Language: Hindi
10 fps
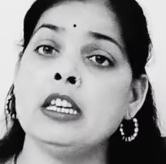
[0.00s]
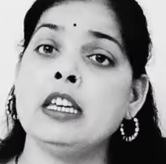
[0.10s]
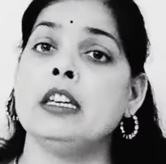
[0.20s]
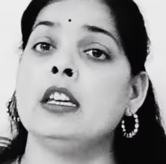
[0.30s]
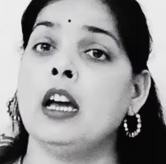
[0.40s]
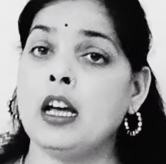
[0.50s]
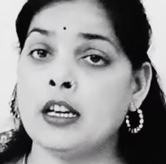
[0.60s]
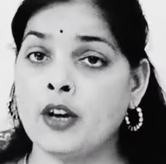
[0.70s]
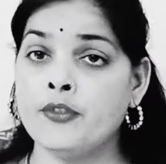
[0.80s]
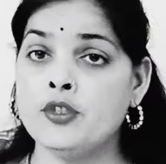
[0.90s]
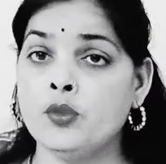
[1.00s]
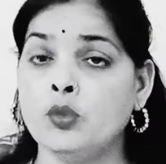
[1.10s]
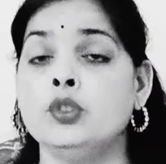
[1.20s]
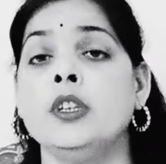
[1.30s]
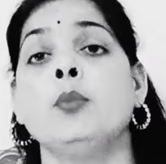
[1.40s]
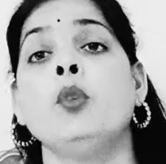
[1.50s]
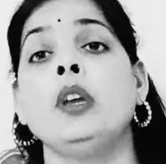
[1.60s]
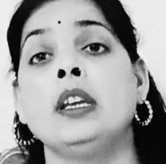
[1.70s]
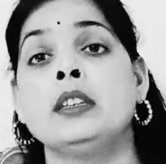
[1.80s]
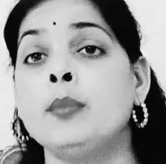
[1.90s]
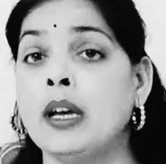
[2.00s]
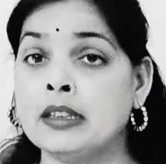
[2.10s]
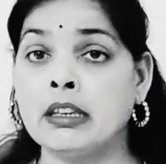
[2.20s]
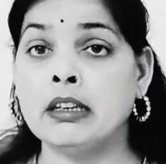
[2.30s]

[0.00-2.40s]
की नाभि जो होती है वो एकदम अंदर